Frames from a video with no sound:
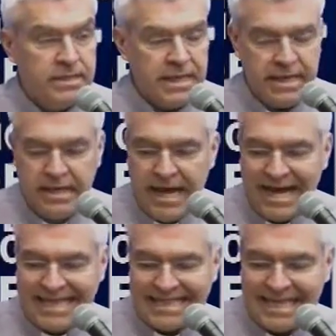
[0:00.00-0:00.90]
eh, a
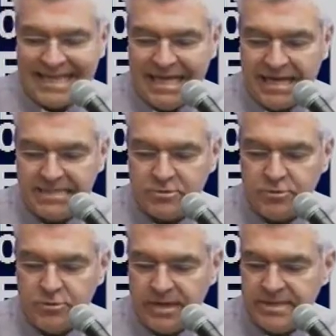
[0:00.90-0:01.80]
entender
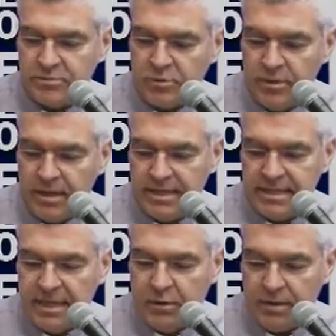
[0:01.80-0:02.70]
esto, esto
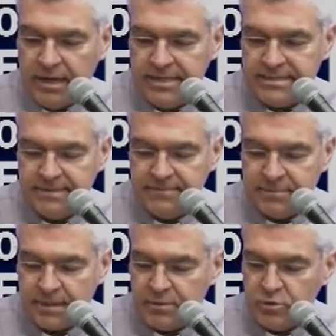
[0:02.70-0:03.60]
de lo que es
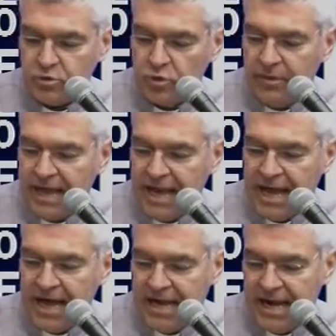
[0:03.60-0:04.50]
toda la,
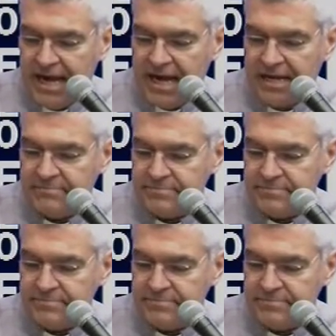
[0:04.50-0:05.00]
la,